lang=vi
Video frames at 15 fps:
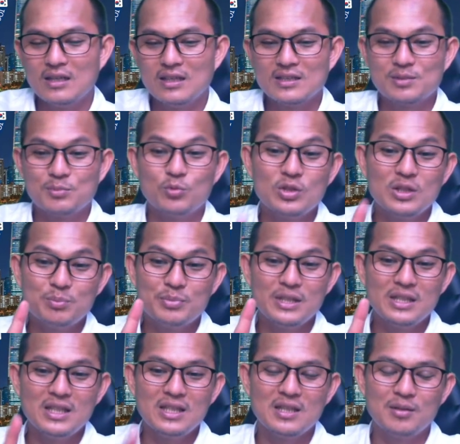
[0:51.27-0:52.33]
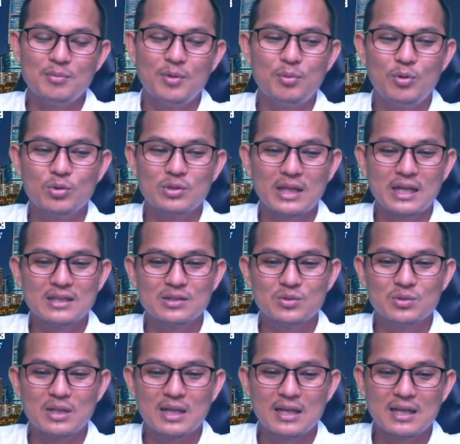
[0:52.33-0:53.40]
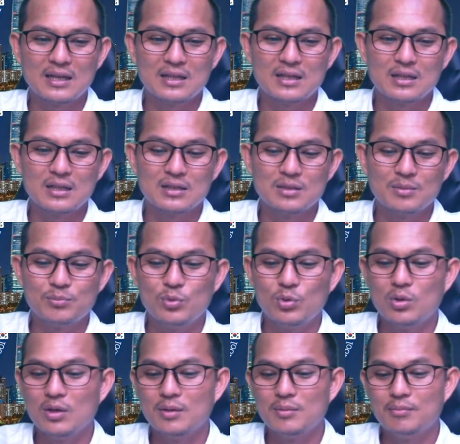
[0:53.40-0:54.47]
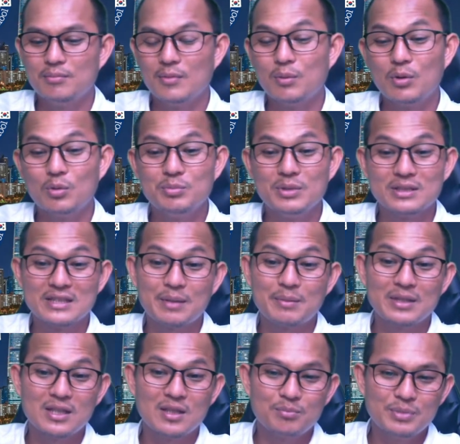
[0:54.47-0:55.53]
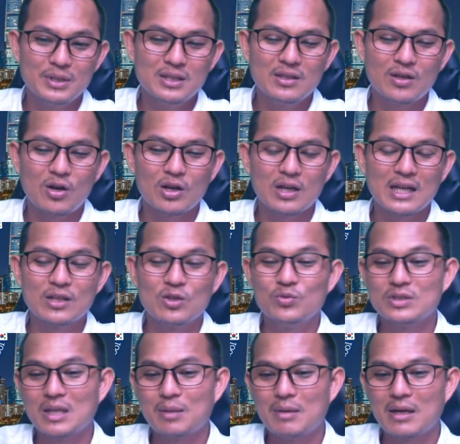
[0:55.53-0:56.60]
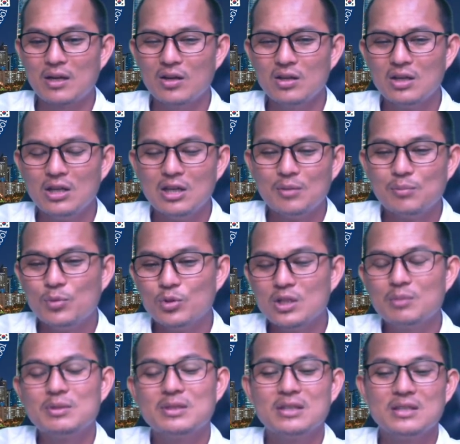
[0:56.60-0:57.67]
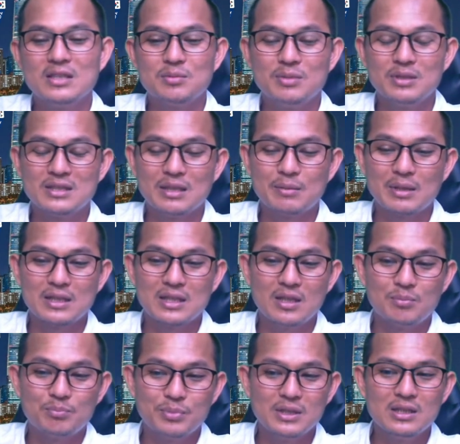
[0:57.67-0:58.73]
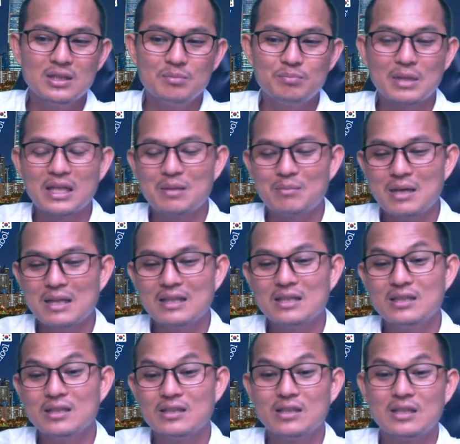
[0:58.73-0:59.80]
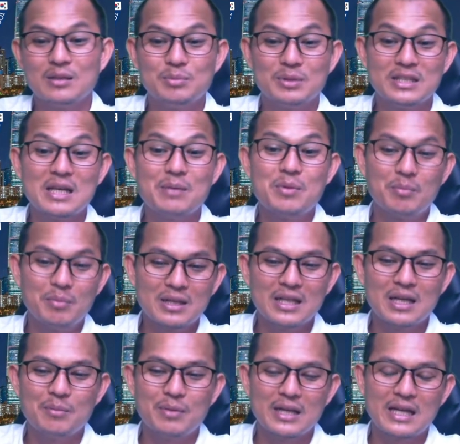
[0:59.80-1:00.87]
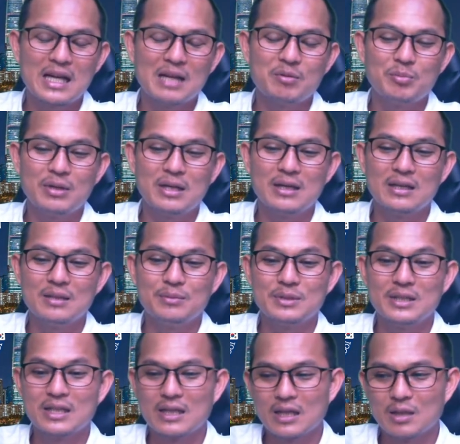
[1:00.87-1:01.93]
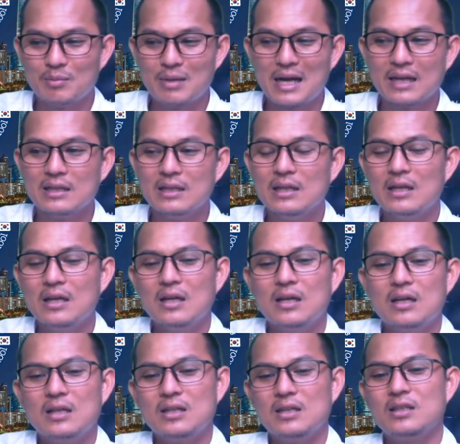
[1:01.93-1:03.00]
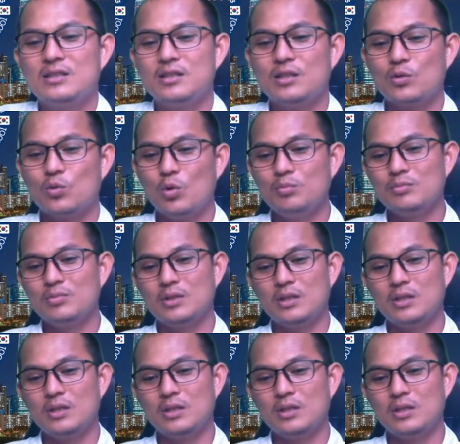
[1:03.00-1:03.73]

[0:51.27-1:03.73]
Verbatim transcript: súng nô tí phí bộ ôn tại số tha chúng pua bộ ôn mình nhà bát thì đập phí được ót anh đâu sao bán ót muốn chết bờ sơn dương mình nhà bát thì đập phí được bạn nhà bát tây dương thời phải chịu bị mất đầm vậy ai mà phờ này thì cái đấy bàn chỉ rúm